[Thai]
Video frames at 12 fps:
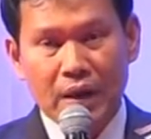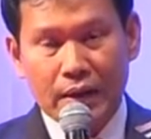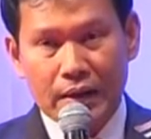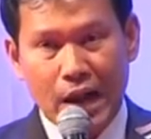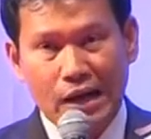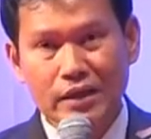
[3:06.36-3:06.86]

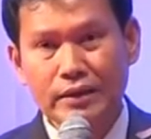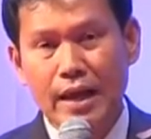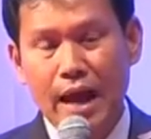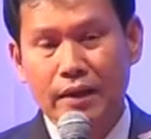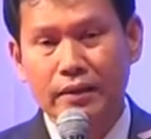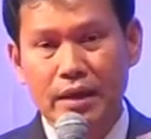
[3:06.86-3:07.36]
หลัง
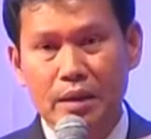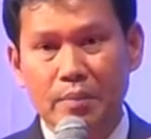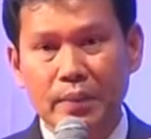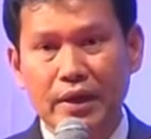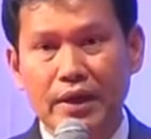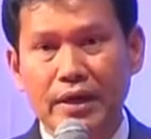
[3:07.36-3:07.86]
จากที่
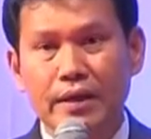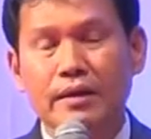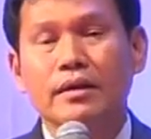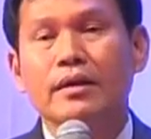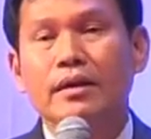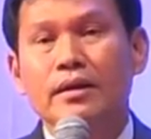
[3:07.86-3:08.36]
มี
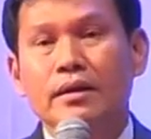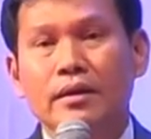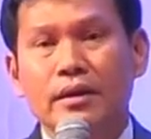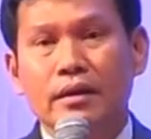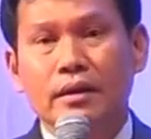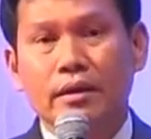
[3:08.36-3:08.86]

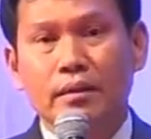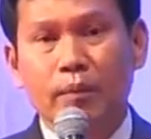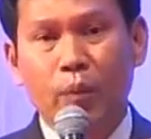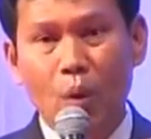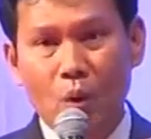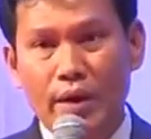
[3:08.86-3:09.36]

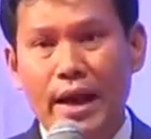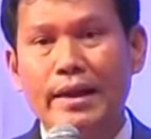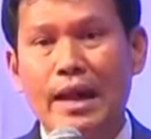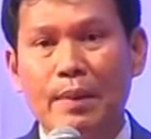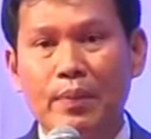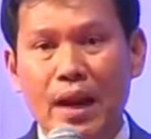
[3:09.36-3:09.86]
ผู้แนะ
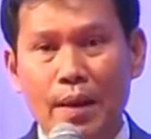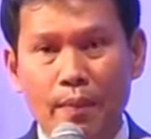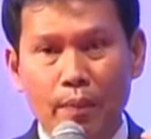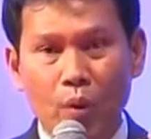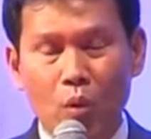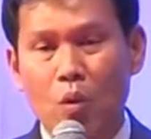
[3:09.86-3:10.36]
นำและ
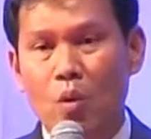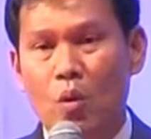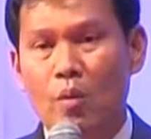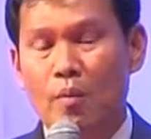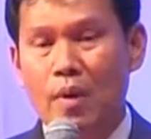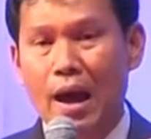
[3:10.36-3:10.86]
ผู้
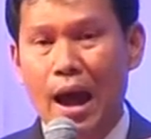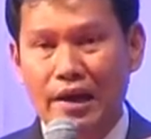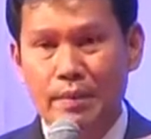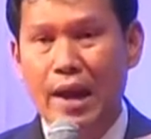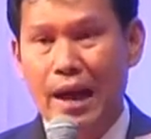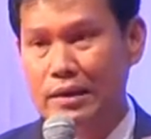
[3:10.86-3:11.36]
อ
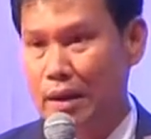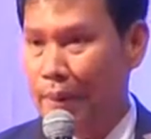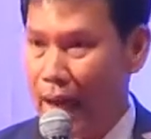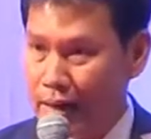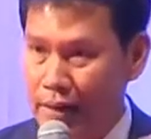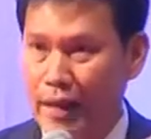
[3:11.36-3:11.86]
ธิบายเรื่องแผ
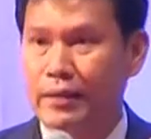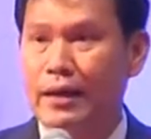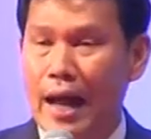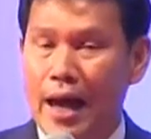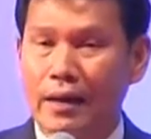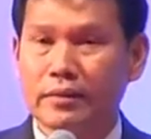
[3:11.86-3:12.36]
นการต
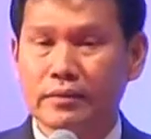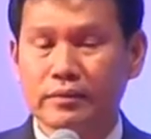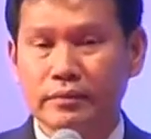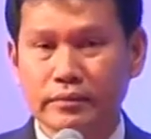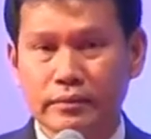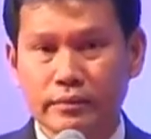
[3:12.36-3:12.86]
ลาด
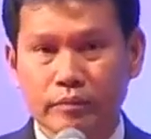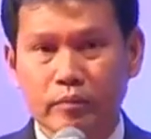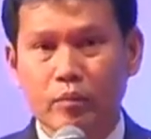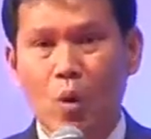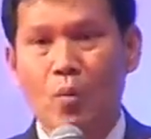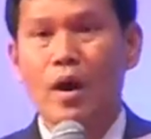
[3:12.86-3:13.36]

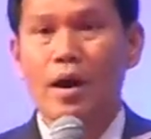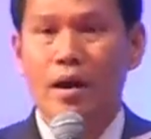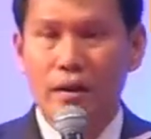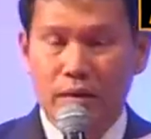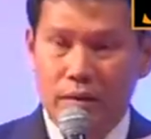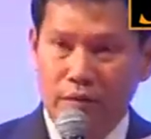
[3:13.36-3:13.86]
ผมก็
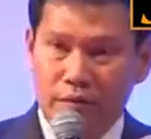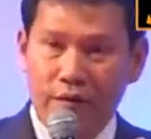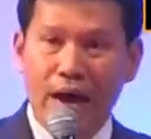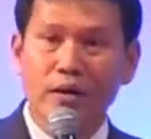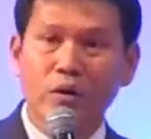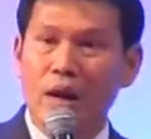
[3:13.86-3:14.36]

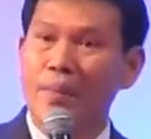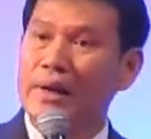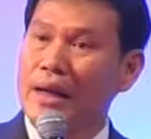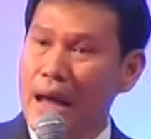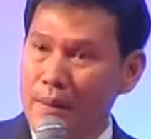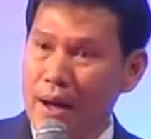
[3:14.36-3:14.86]
ฟังดูแล้วมั
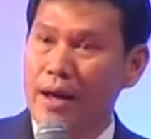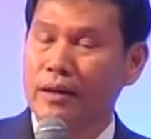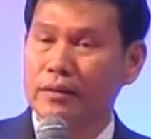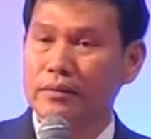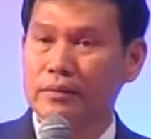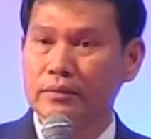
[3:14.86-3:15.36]
นง่ายมาก
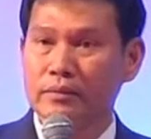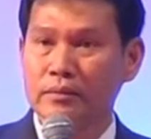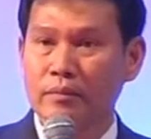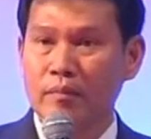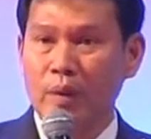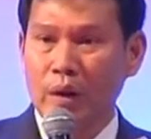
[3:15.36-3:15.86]

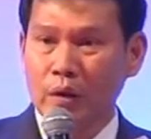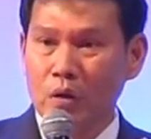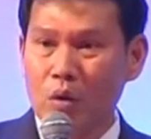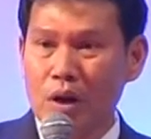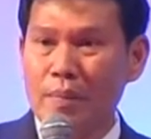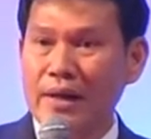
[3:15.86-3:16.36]

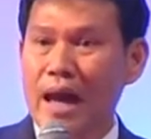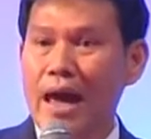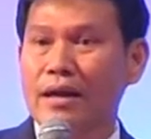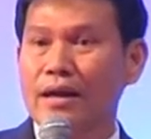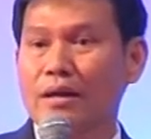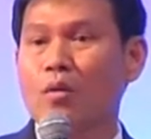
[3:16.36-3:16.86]
ดูแล้วมันง่าย
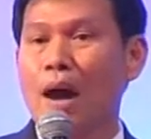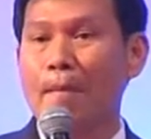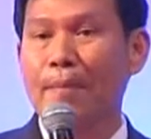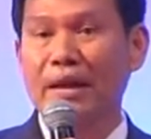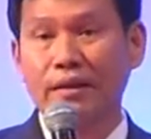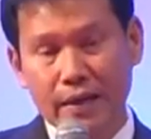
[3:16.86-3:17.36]
เกินความ
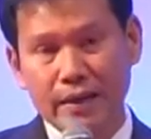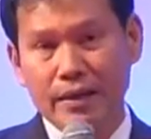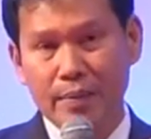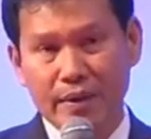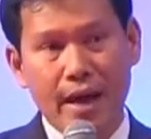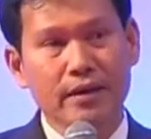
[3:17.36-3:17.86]
เป็นจริงค
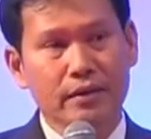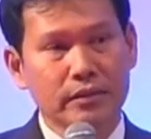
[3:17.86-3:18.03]
รับท่าน